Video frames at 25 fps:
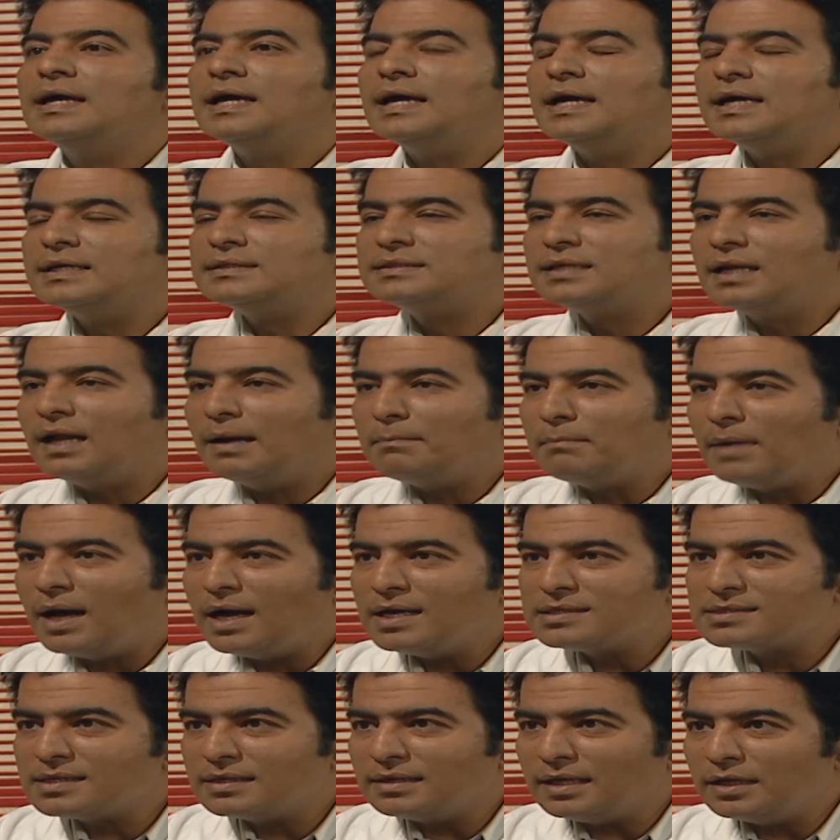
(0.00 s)
ادي لعم
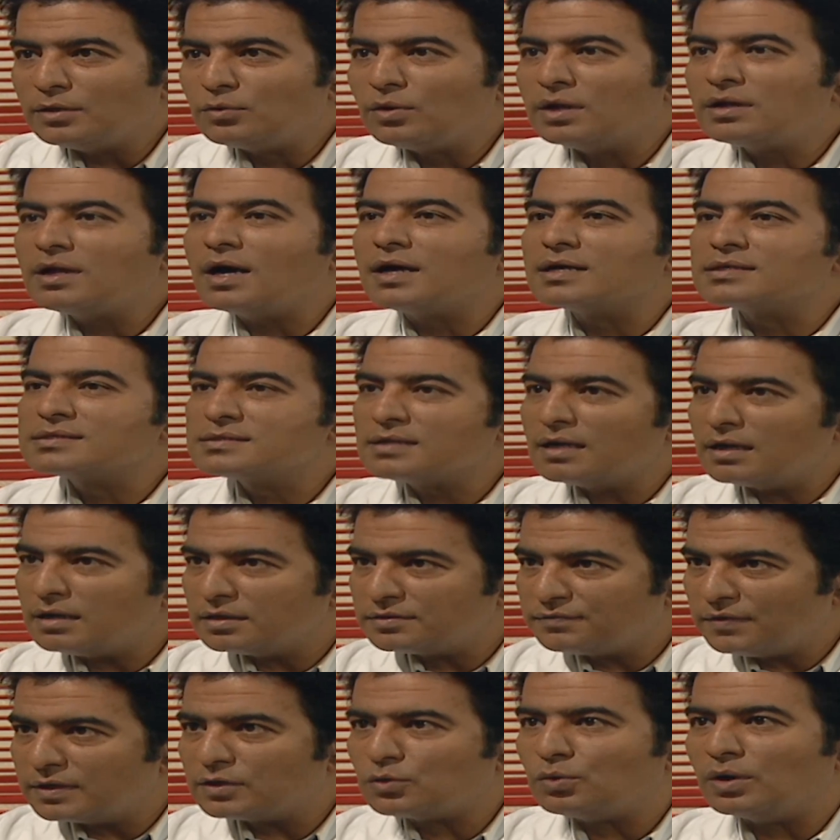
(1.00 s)
حسن عنوان اخصائي
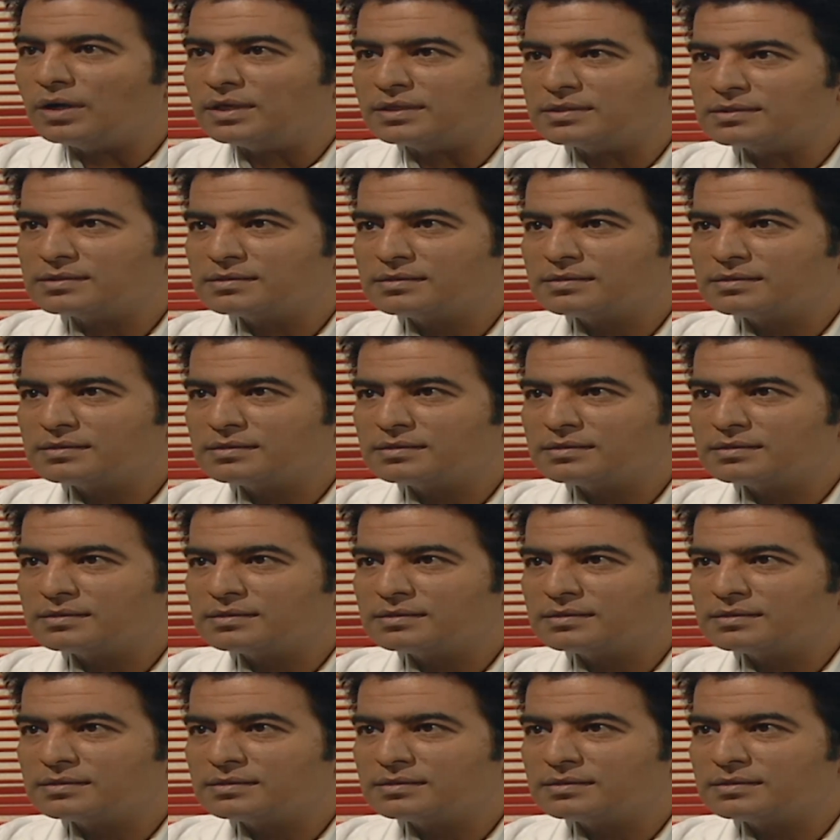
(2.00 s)
اطفال كويس